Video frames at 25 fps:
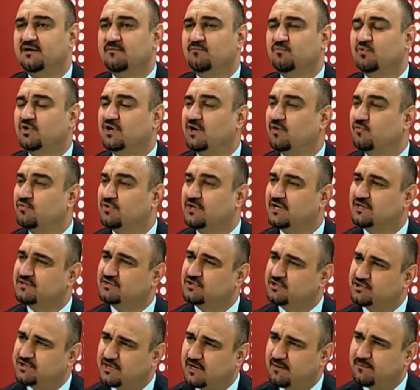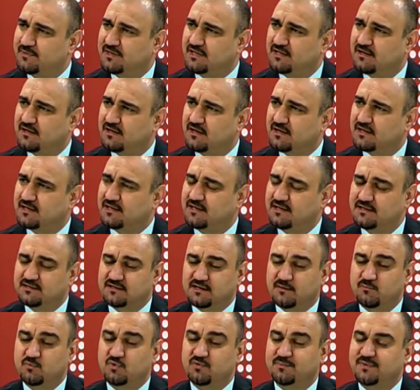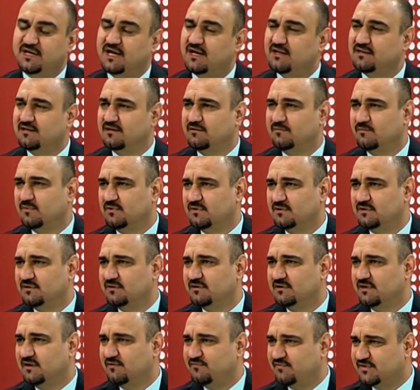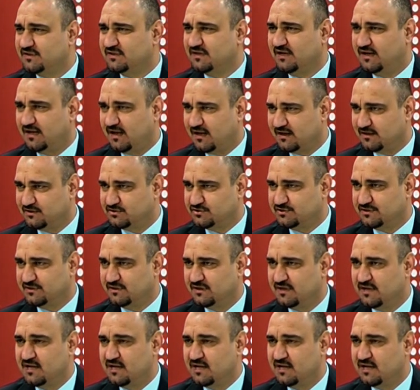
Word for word: مكونات الشعب العراقي تمر بهذه آه، الفترة الحرجة